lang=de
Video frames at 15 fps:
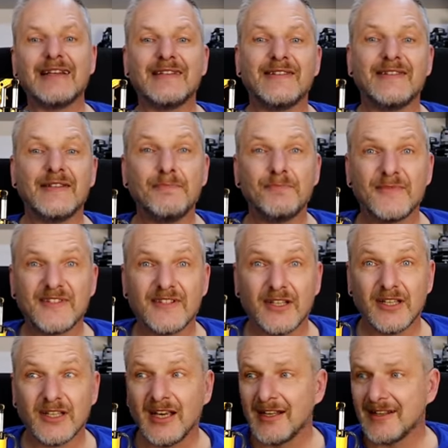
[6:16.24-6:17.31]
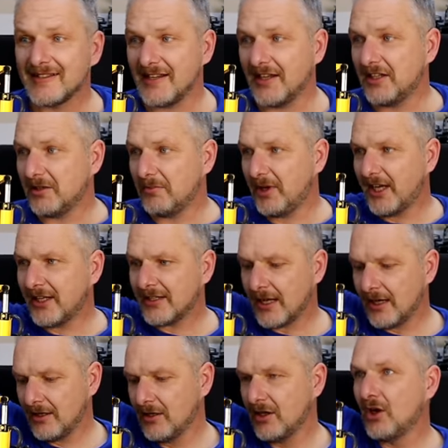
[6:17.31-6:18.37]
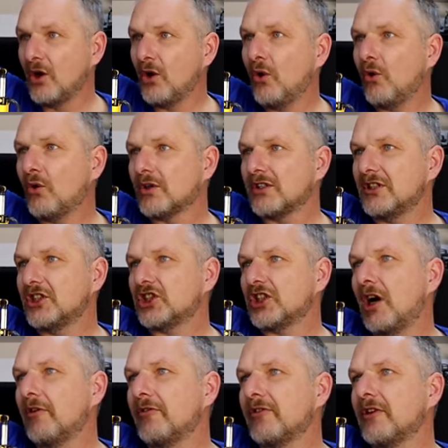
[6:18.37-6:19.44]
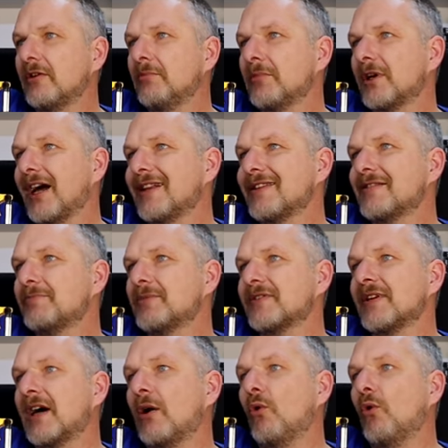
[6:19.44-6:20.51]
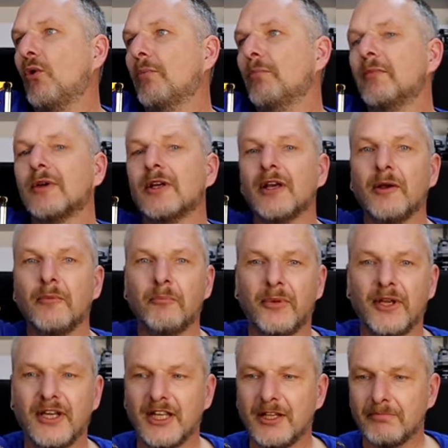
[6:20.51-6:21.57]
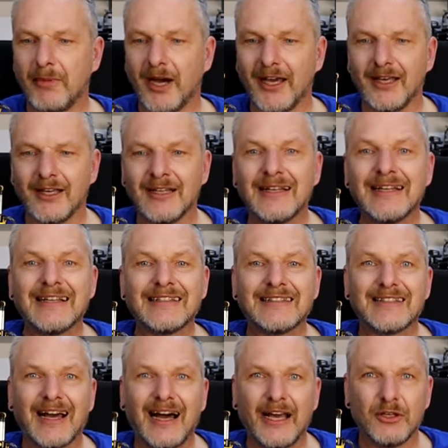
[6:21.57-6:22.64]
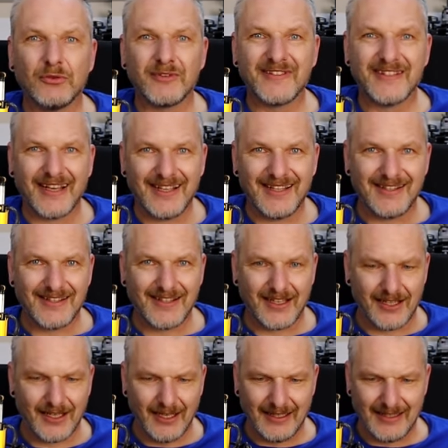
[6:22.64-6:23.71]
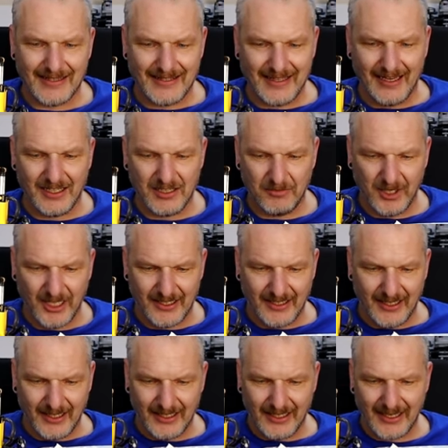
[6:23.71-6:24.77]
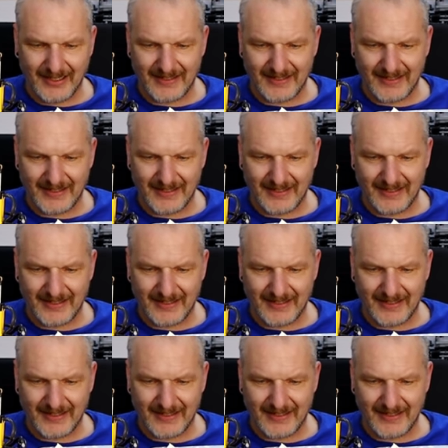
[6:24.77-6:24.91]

70 cm und die Schaufel ganz bis nach oben bin ich bei 63 cm. Zentimeter in der